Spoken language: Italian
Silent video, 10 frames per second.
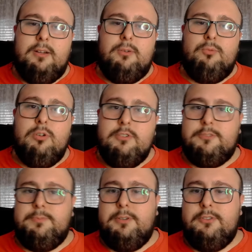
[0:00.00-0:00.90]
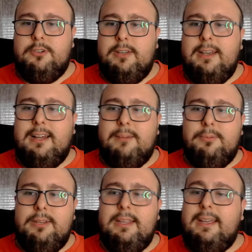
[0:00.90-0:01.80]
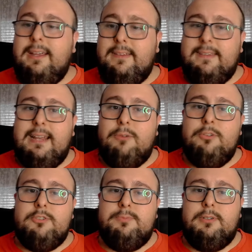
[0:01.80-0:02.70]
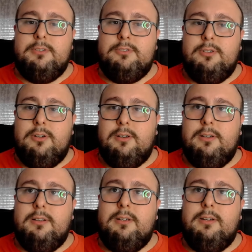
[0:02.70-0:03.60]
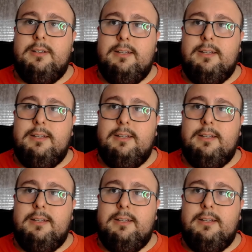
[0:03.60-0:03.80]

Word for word: un nuovo sponsor del Napoli e sarà uno sponsor eh,